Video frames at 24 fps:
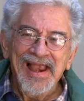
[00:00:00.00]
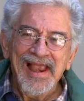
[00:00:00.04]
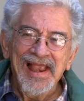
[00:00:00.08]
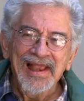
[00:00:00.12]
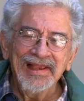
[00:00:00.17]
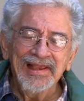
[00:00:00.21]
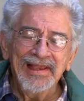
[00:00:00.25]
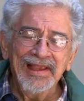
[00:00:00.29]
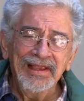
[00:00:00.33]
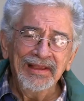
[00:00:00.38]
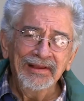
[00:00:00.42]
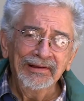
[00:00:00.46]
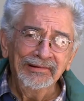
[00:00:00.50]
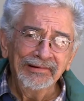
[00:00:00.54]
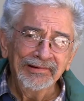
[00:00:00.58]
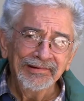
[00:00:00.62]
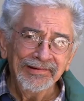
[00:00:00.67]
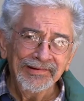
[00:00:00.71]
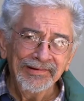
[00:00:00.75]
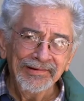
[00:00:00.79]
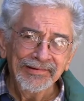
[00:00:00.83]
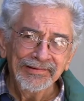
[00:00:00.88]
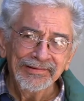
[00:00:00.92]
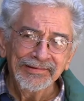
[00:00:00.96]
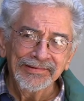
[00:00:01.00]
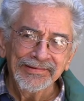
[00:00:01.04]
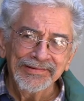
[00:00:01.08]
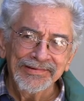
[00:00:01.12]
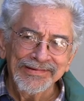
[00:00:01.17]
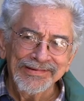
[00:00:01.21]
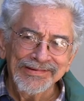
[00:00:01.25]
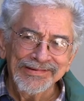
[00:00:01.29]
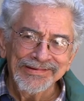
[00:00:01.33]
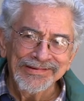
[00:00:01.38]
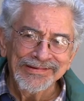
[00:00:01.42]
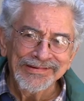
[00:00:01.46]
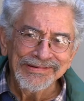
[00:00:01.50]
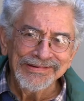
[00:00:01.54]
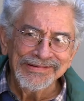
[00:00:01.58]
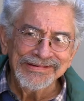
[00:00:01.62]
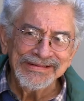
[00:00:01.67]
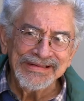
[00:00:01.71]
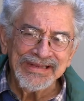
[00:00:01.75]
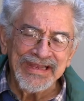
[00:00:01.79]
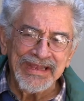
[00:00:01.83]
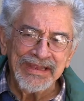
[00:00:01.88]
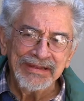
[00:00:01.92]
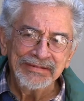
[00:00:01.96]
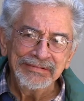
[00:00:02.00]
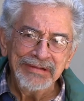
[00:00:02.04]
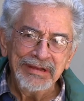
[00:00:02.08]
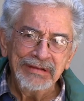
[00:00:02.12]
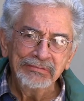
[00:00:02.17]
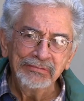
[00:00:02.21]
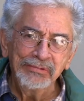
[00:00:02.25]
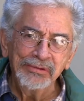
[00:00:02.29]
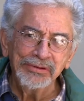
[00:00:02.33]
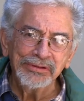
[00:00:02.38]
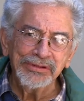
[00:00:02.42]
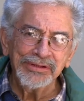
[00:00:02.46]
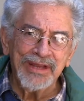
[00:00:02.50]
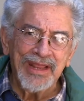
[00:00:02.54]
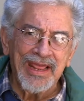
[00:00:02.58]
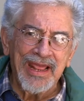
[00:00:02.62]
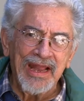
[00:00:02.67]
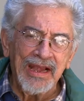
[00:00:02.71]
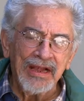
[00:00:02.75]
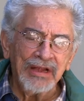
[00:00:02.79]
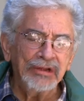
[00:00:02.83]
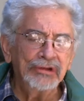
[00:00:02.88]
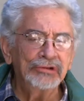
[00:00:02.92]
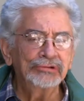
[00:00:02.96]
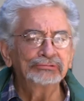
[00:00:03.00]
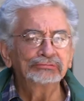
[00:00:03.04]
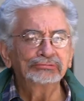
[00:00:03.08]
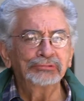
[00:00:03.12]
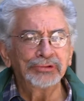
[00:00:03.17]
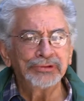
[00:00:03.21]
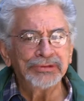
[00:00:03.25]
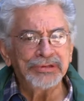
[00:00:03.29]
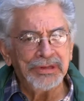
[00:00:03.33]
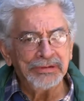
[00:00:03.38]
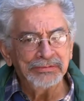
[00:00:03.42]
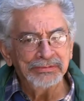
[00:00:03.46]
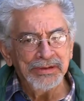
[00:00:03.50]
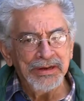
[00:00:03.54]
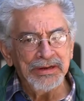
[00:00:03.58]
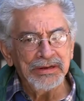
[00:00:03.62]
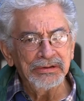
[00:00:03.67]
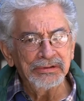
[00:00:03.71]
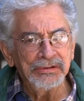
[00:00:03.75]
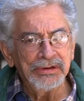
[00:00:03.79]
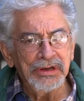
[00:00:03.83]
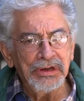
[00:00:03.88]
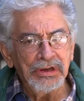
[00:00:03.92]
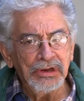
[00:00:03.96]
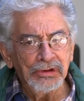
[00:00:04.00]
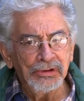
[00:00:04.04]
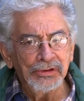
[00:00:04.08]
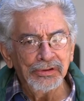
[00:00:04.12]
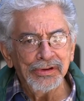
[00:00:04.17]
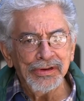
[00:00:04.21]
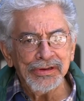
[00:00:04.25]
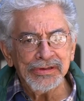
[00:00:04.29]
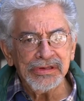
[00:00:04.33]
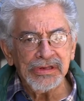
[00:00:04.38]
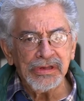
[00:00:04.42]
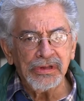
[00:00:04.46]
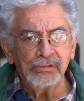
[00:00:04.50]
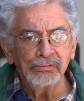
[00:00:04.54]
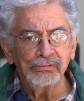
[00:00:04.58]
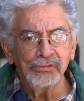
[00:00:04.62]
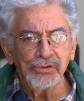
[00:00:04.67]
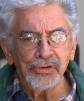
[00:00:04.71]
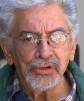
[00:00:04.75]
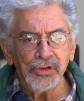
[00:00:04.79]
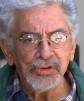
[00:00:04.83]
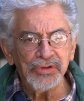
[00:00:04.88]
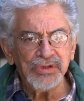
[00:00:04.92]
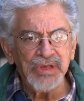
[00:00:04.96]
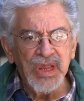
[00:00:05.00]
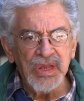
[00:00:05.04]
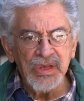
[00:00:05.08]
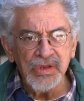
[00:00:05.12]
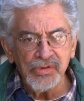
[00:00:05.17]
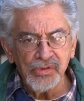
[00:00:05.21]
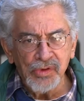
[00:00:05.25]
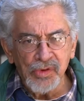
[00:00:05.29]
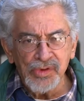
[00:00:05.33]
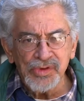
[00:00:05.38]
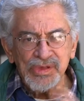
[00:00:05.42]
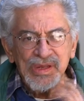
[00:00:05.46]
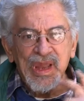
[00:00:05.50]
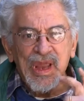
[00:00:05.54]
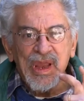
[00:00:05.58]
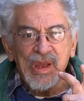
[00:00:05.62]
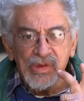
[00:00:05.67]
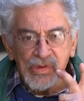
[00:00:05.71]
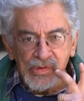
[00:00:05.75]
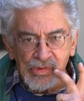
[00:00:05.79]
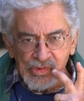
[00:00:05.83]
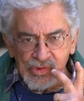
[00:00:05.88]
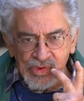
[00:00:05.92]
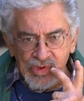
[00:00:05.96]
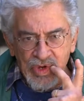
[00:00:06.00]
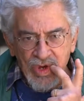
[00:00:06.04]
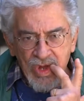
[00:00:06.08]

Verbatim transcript: el guión lo escribimos Carlos Montemayor y yo hace como años, 12 años.